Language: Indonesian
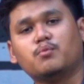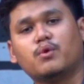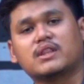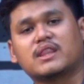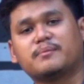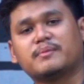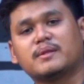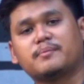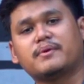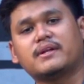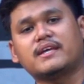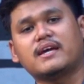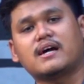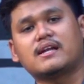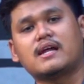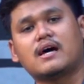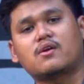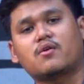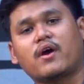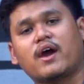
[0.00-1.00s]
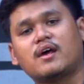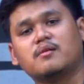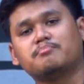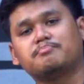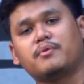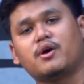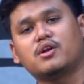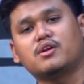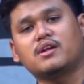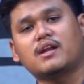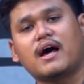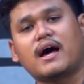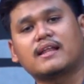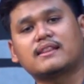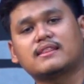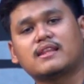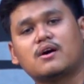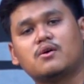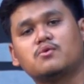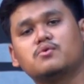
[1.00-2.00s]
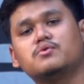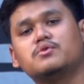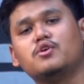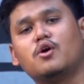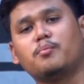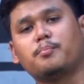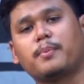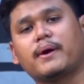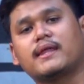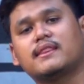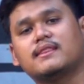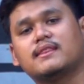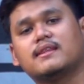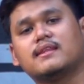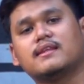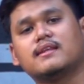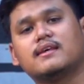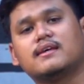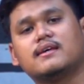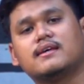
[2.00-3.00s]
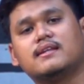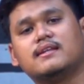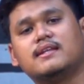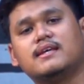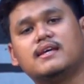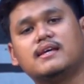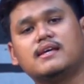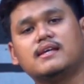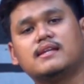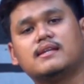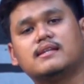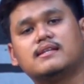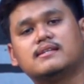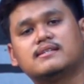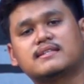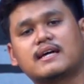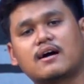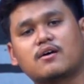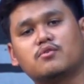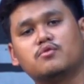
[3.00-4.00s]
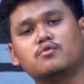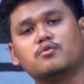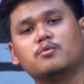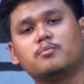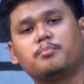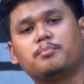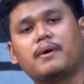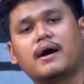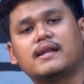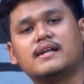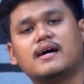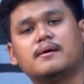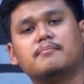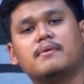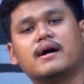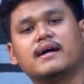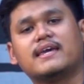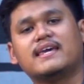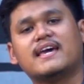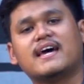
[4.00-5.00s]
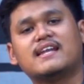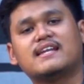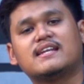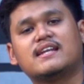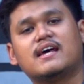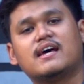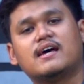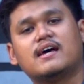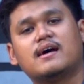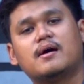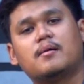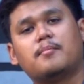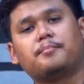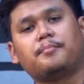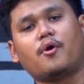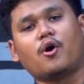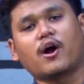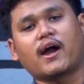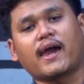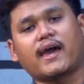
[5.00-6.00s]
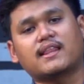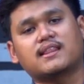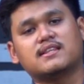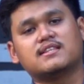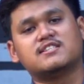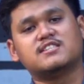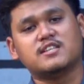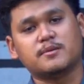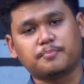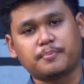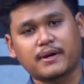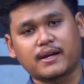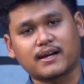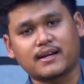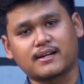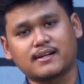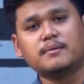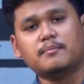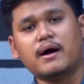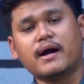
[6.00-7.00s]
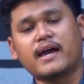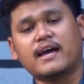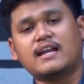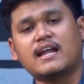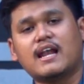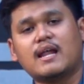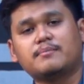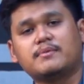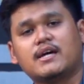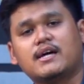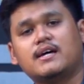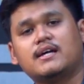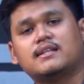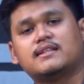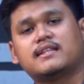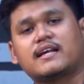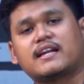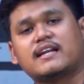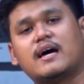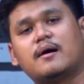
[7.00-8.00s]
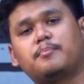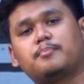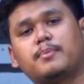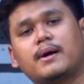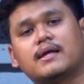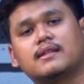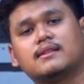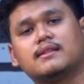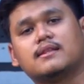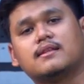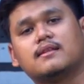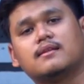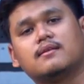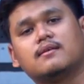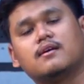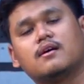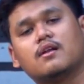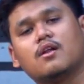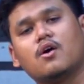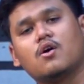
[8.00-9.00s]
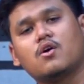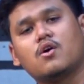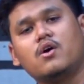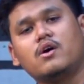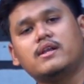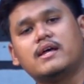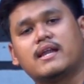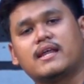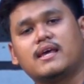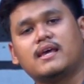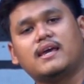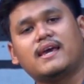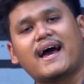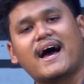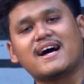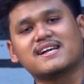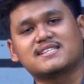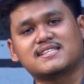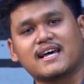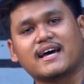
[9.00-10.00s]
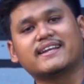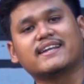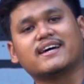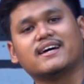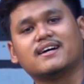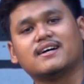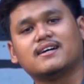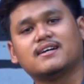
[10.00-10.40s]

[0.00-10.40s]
buat teman-teman yang naruh handphone atau dompet di saku pada bagian pocket zipper. Di bagian dalamnya terdapat logo dari Angsana.